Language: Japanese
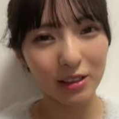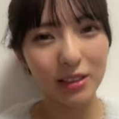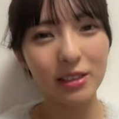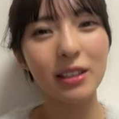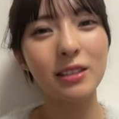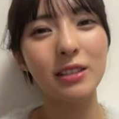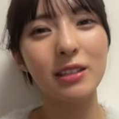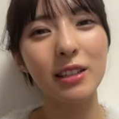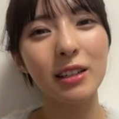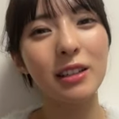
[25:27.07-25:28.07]
いつか絶
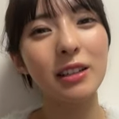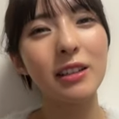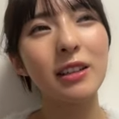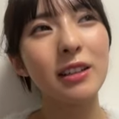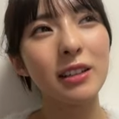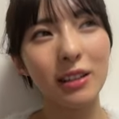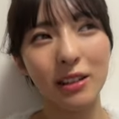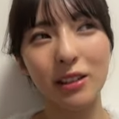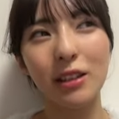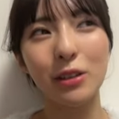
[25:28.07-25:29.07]
対にや
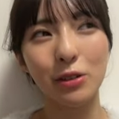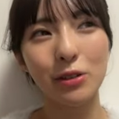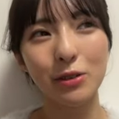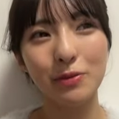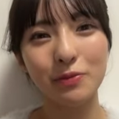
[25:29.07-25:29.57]
りたい曲